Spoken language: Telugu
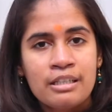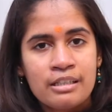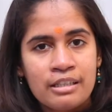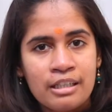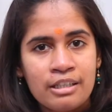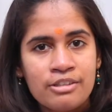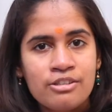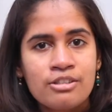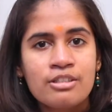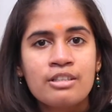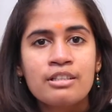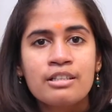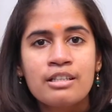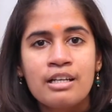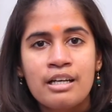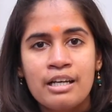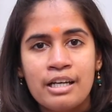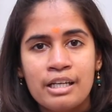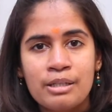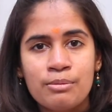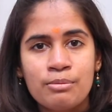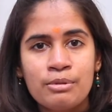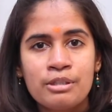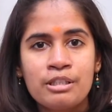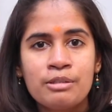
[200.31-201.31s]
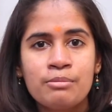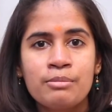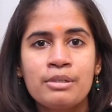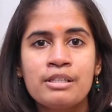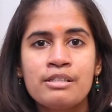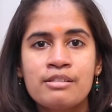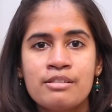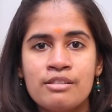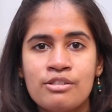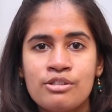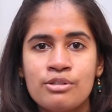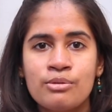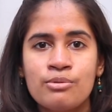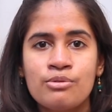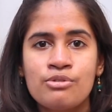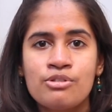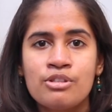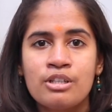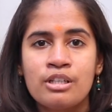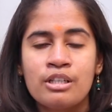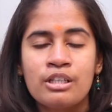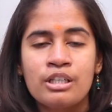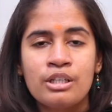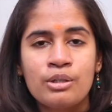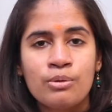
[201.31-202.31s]
న్యాచురల్గా ఆయుర్వేదిక్ మెడిసిన్స్ యూస్
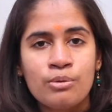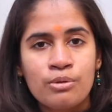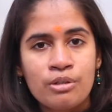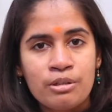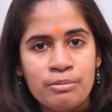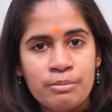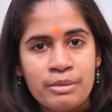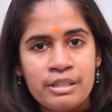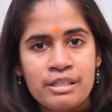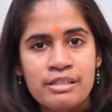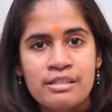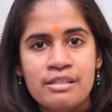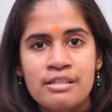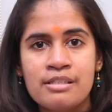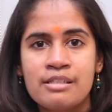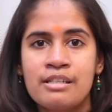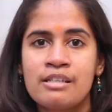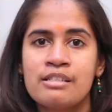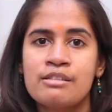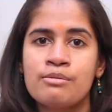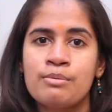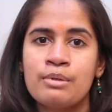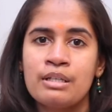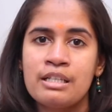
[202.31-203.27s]
చేయండి ఓరల్ మెడిసిన్స్ యాజ్